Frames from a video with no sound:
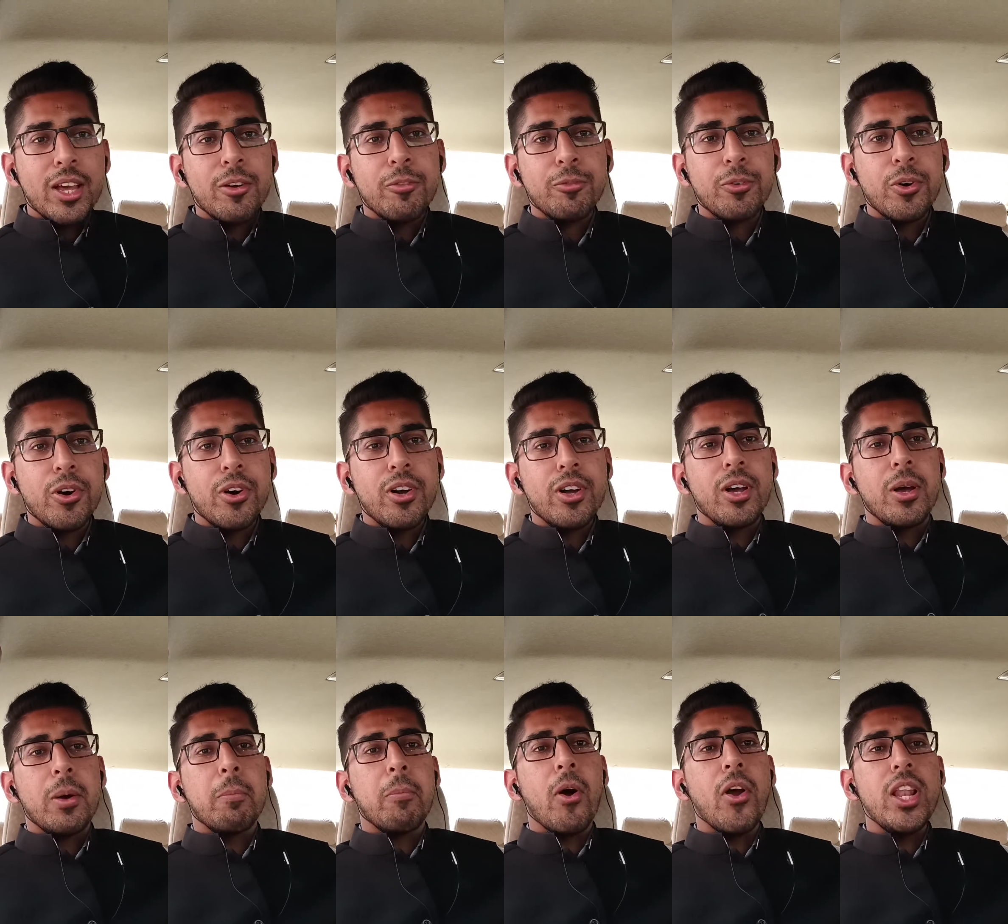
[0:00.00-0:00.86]
वो
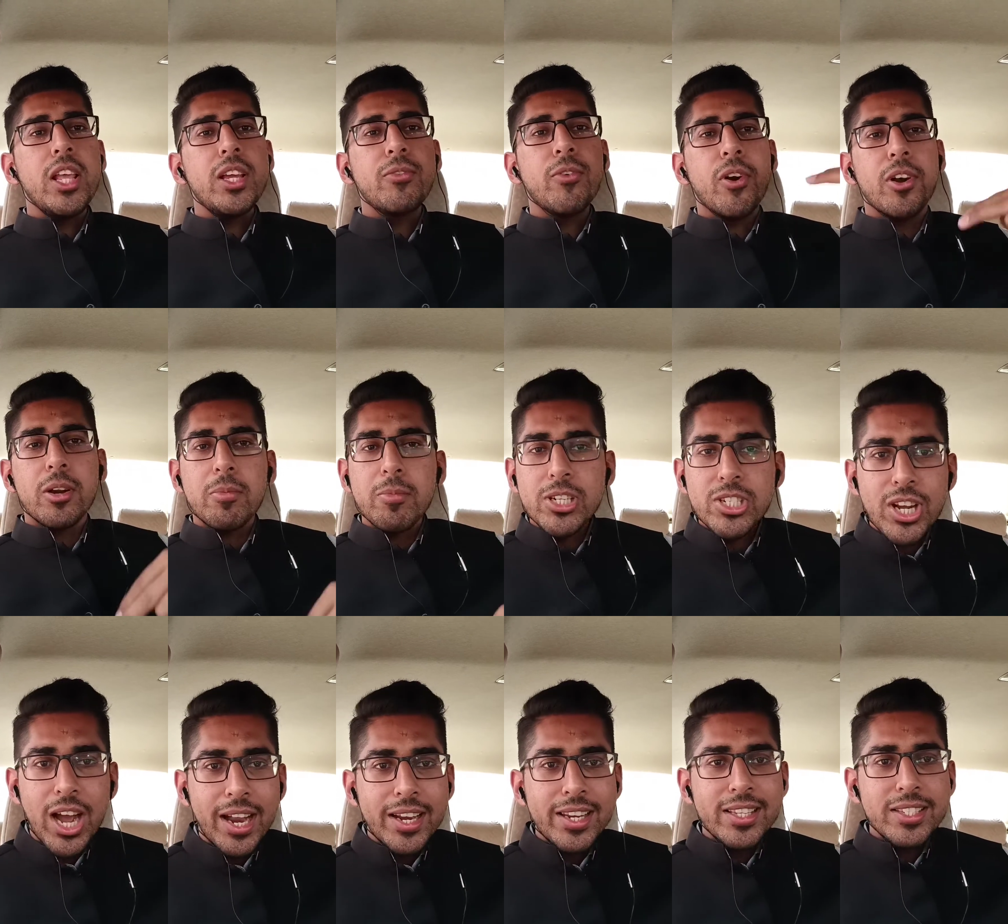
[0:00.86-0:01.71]
बॉइलिंग वाटर में
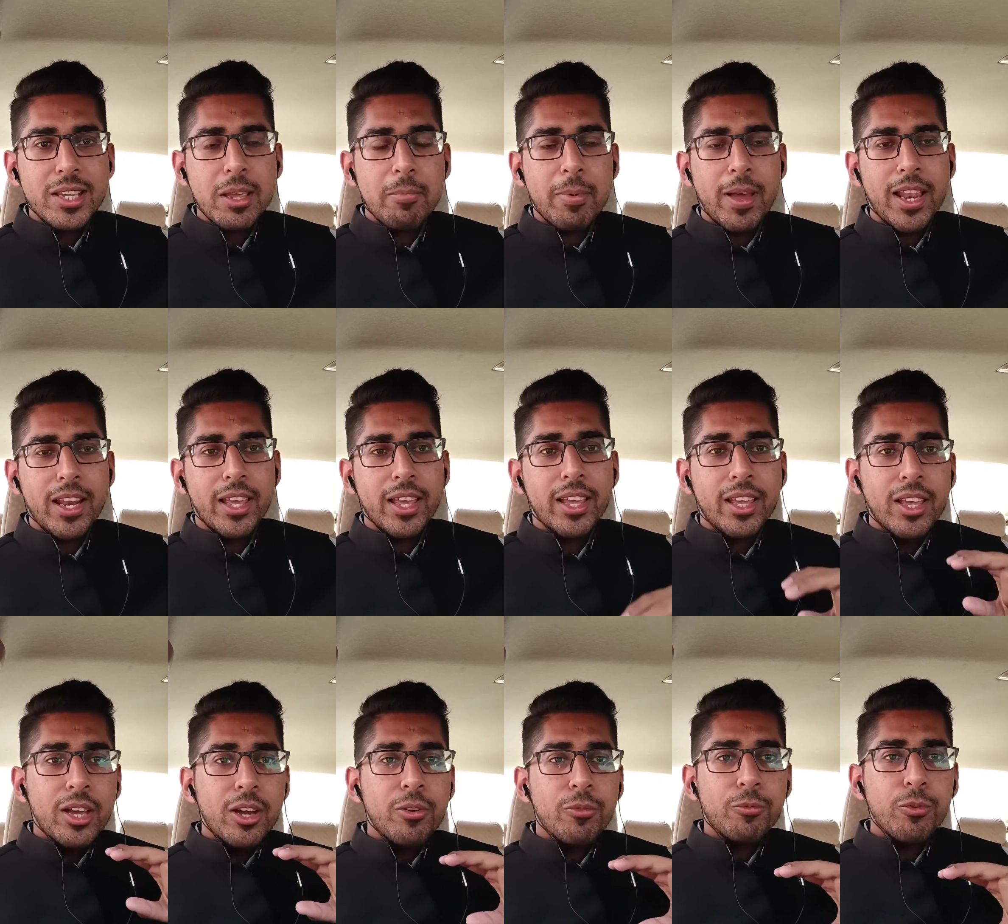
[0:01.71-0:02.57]
जाने से पहले
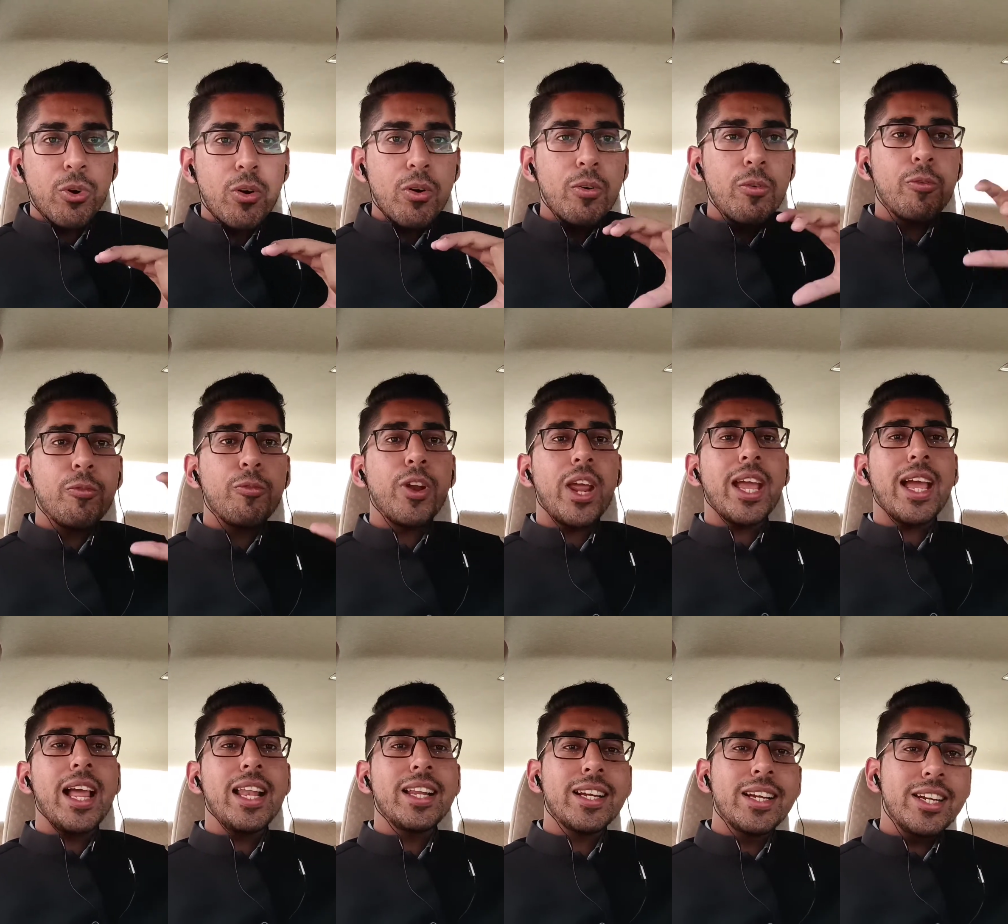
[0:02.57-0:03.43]
वो
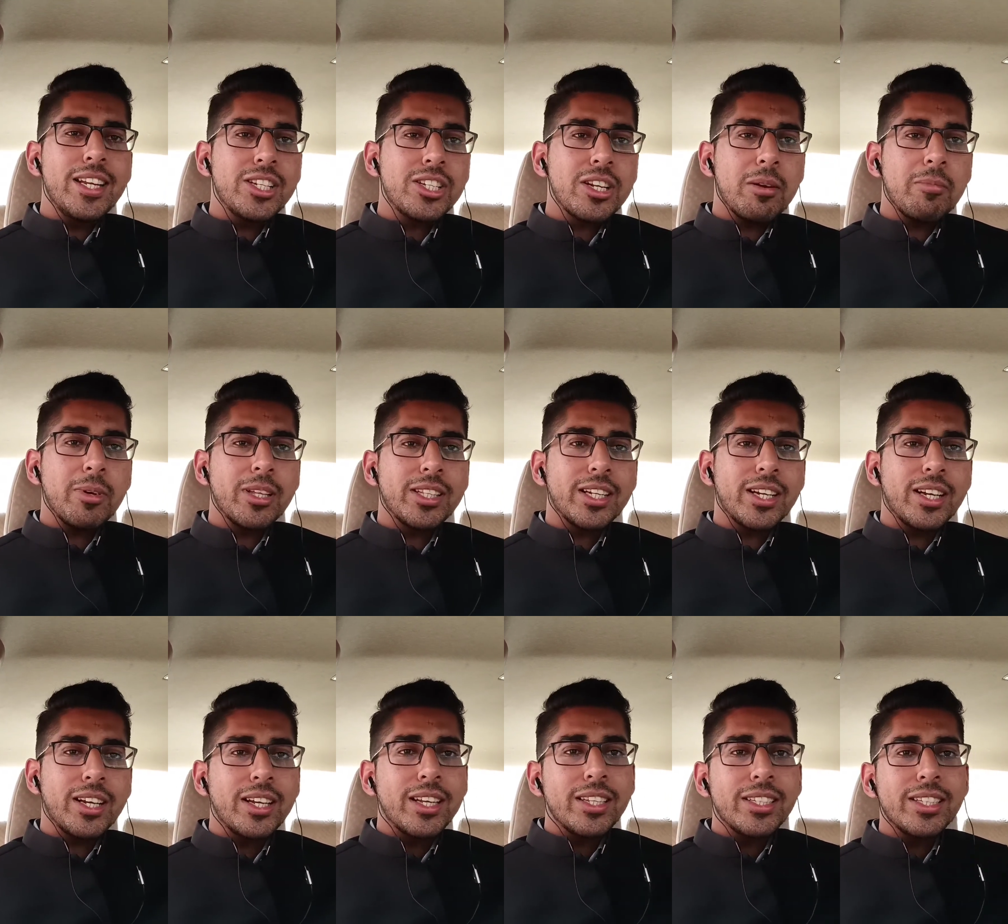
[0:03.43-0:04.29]
फ्रेगाइल कंडीशन में था
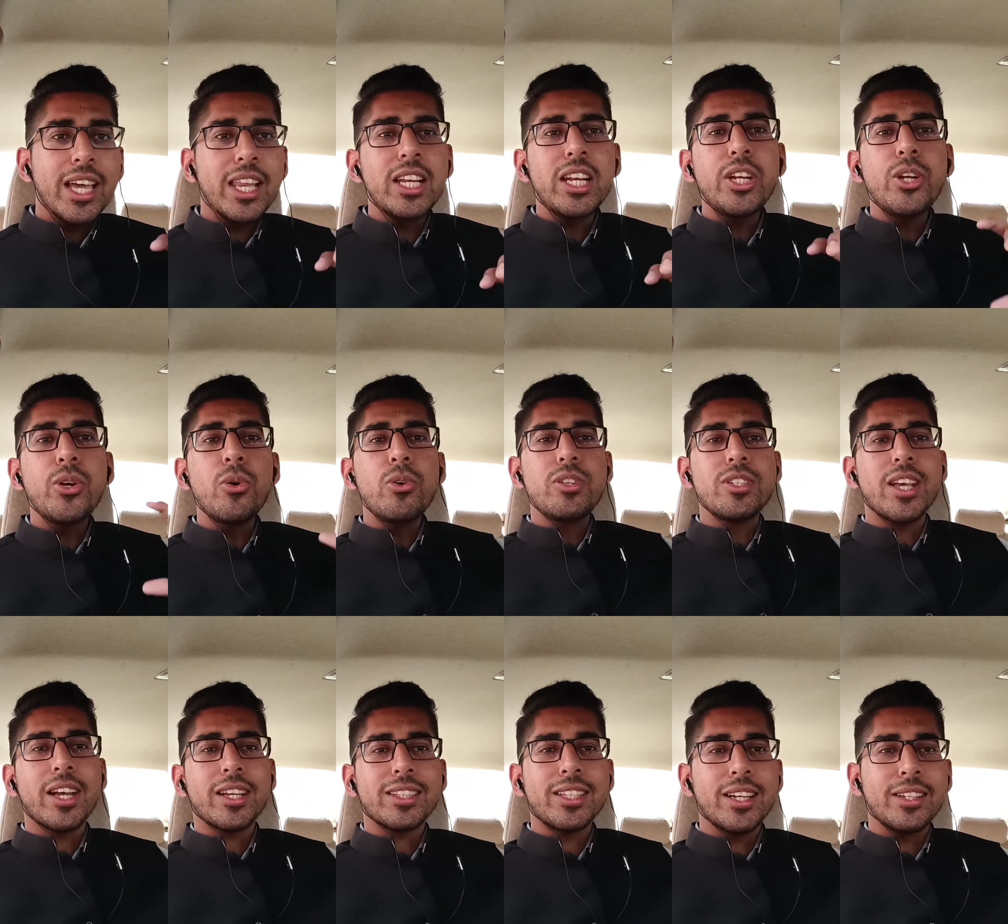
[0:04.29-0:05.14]
यानी टूट
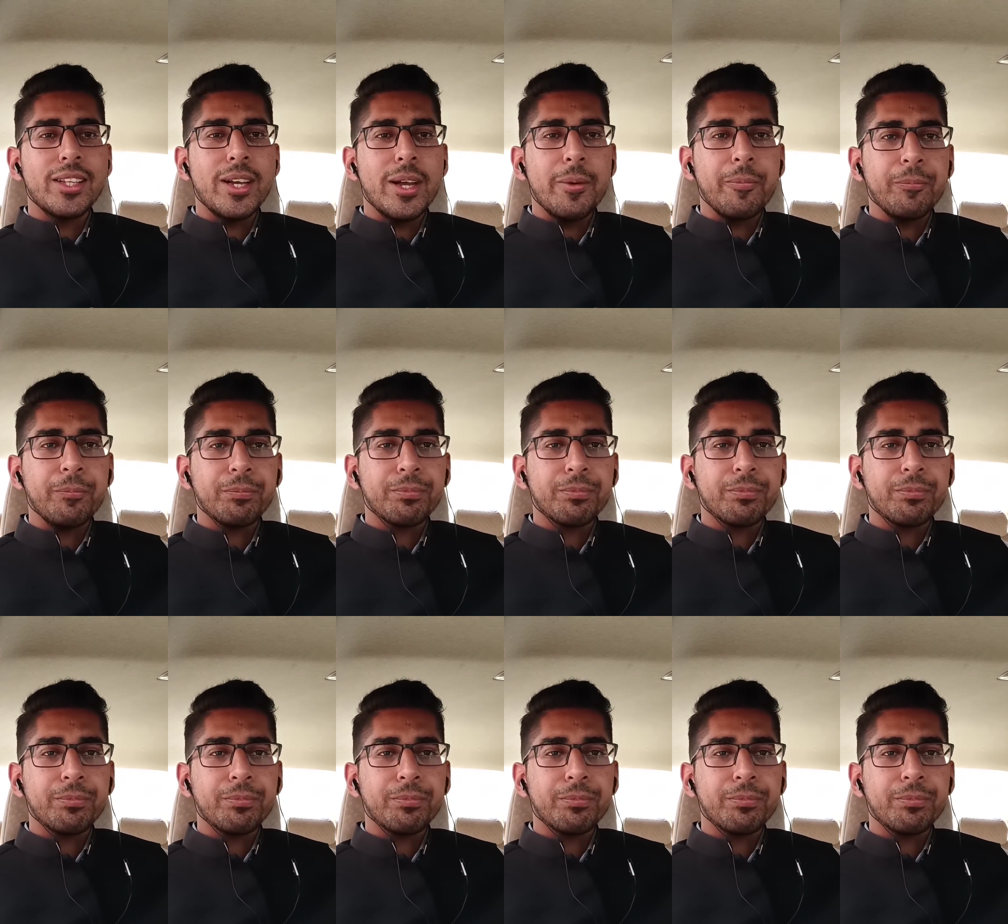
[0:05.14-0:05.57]
सकता था